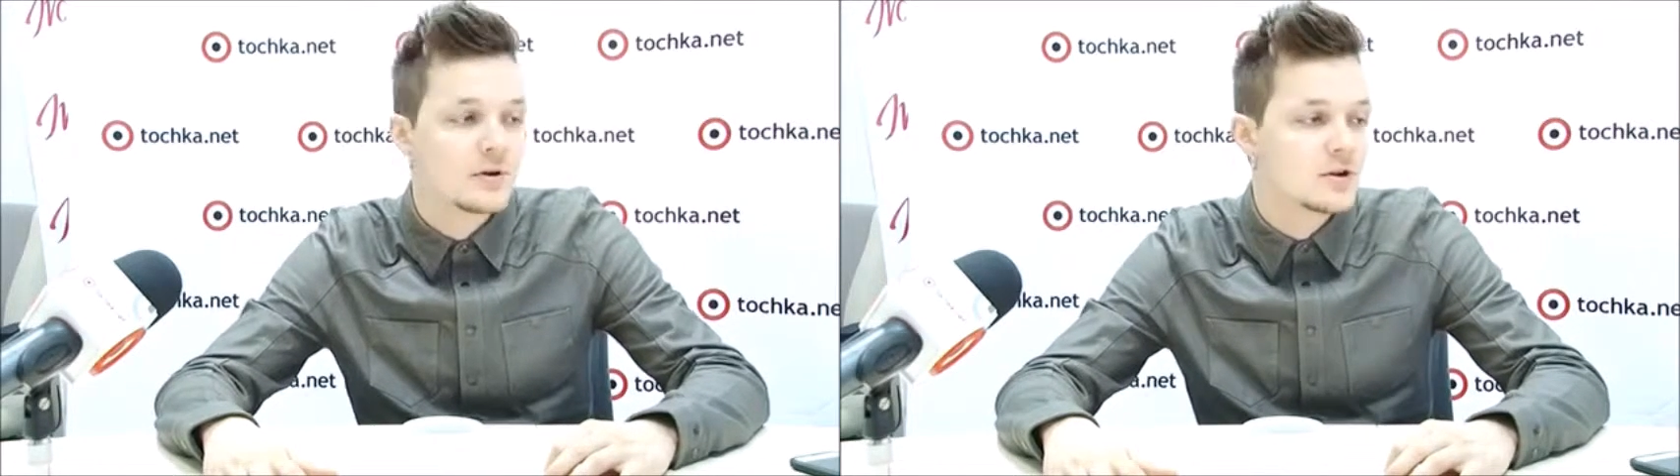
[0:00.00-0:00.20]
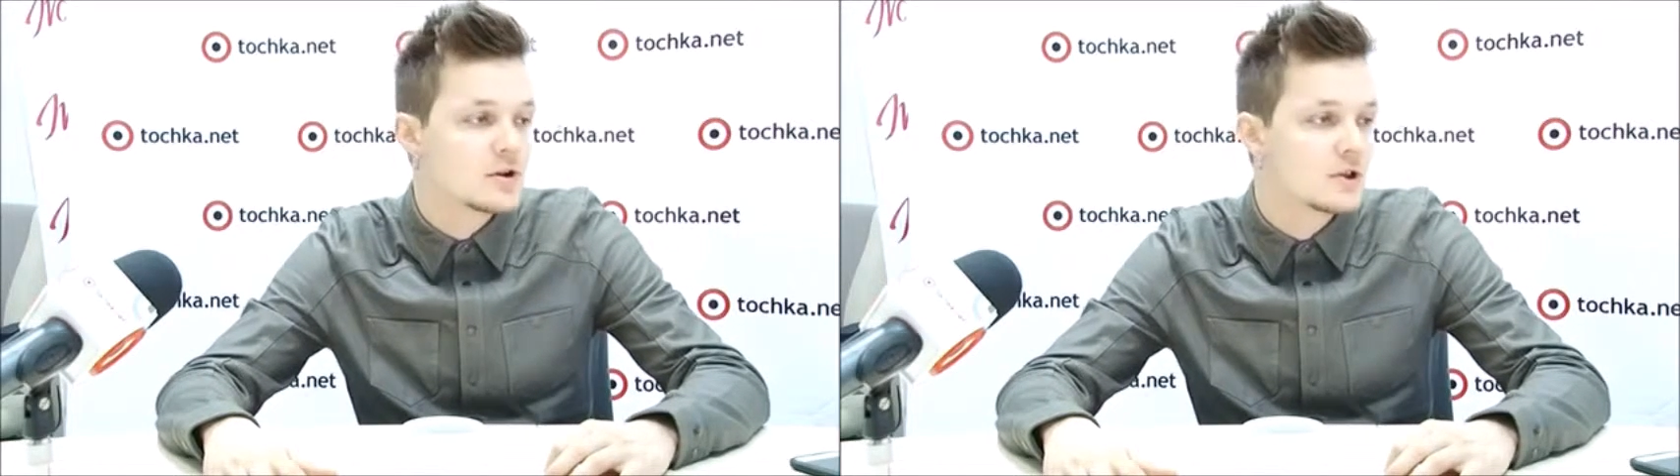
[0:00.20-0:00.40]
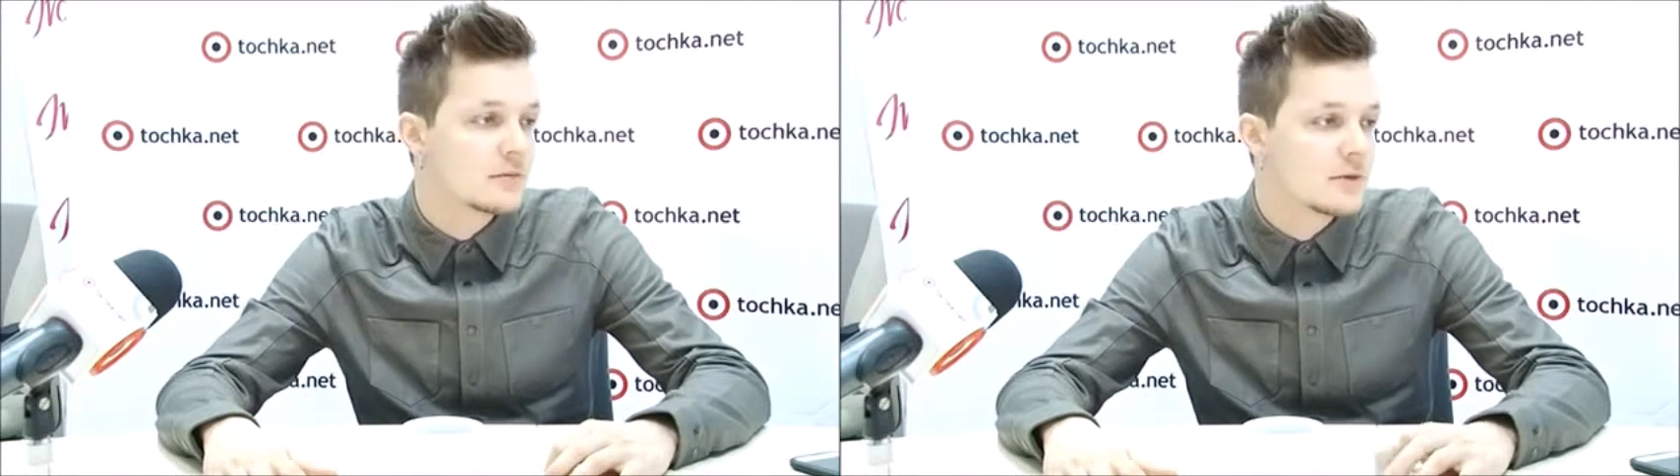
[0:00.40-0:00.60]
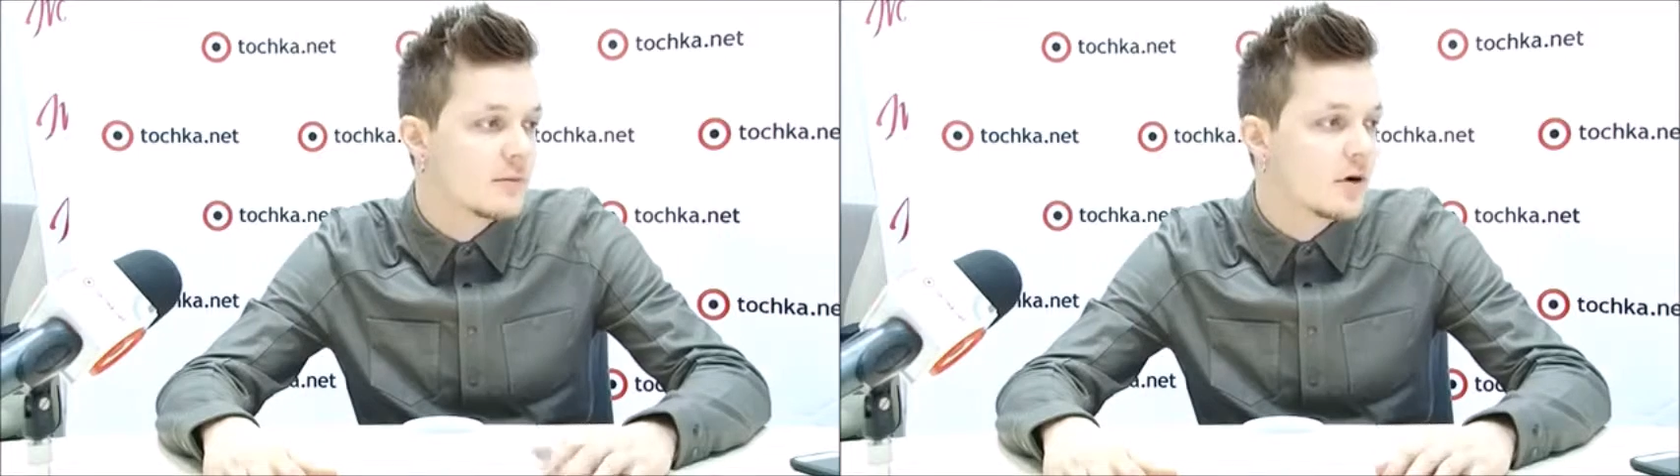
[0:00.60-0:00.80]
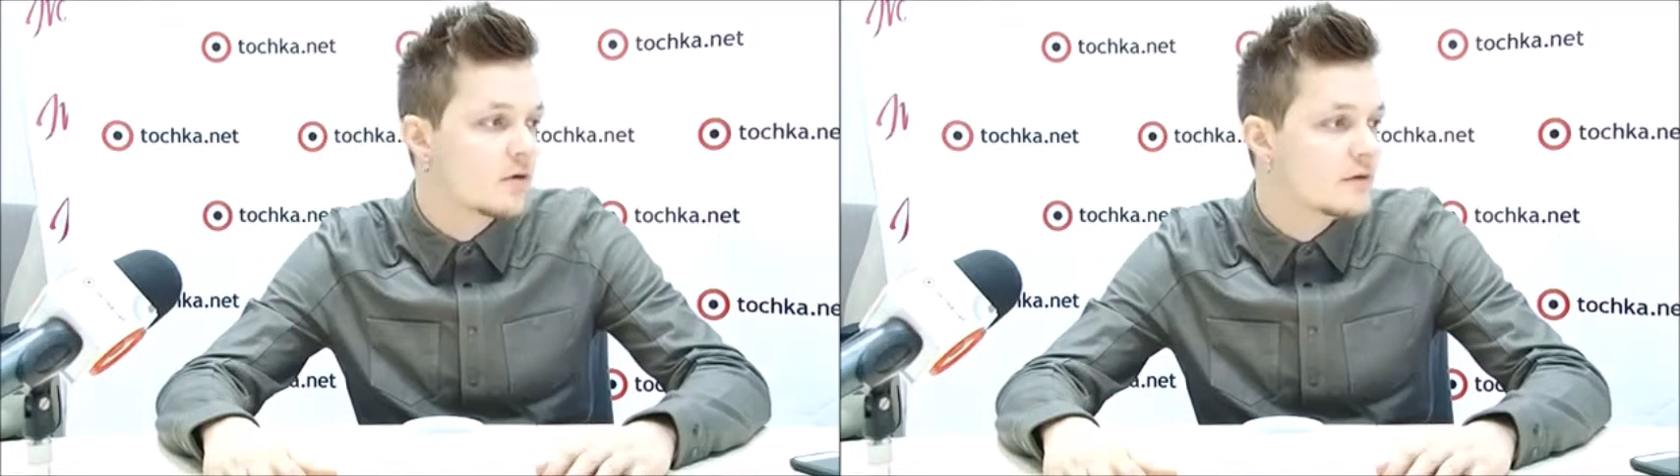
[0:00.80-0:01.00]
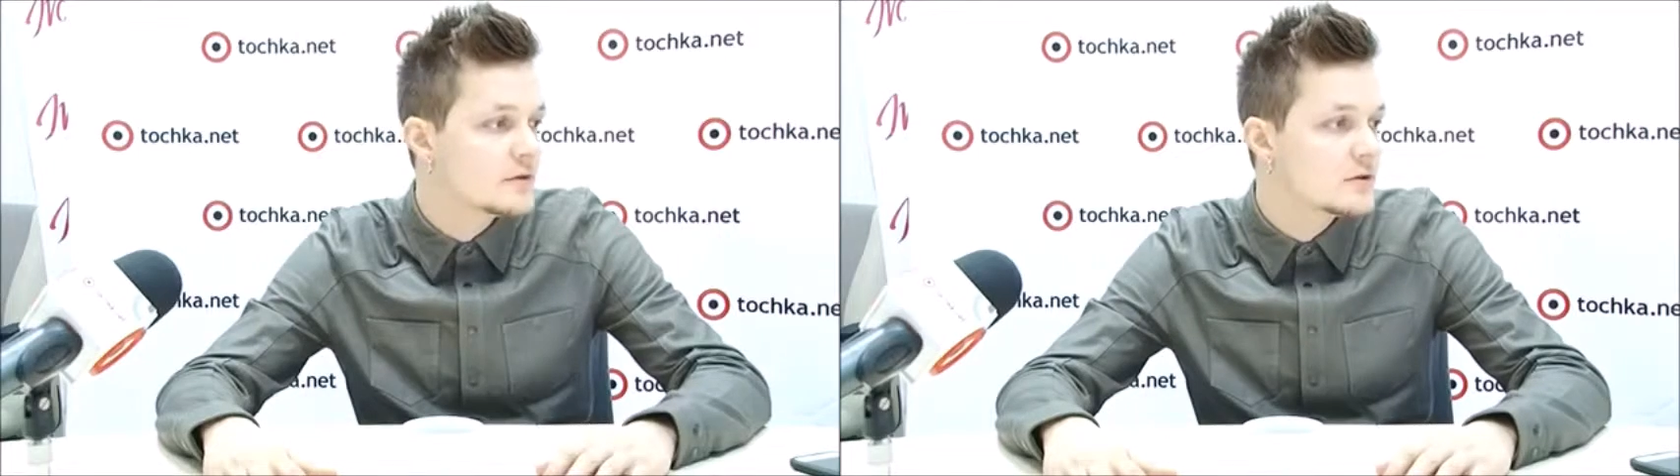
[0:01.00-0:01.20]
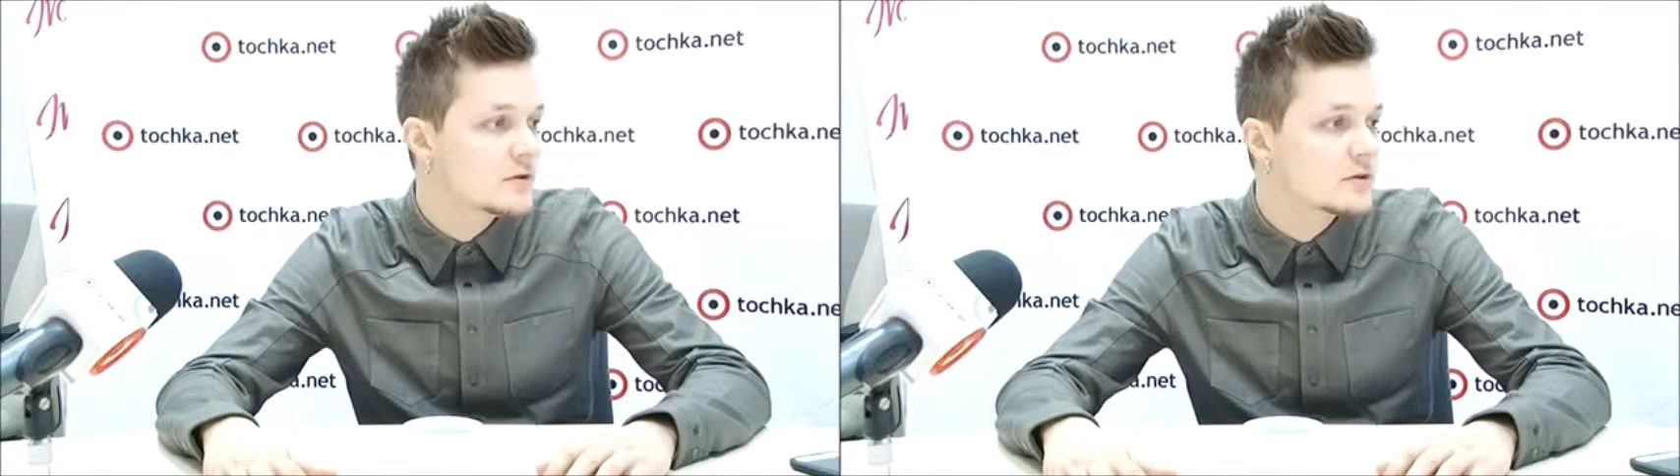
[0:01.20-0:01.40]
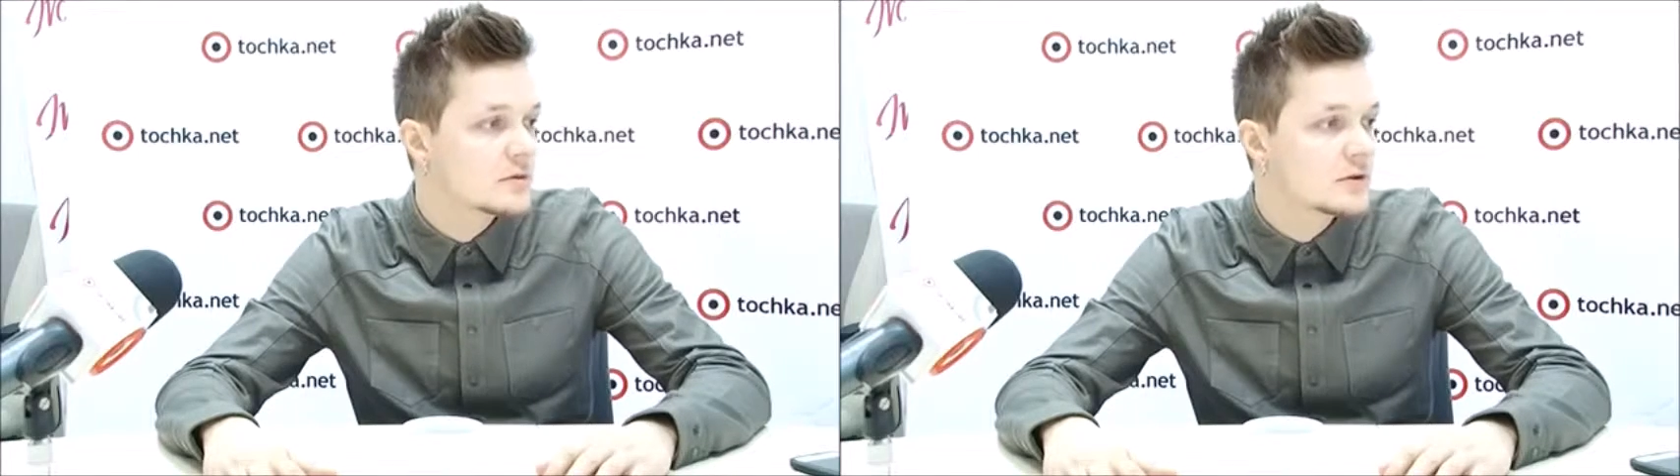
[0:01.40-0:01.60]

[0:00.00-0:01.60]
причинам. Не могу и все.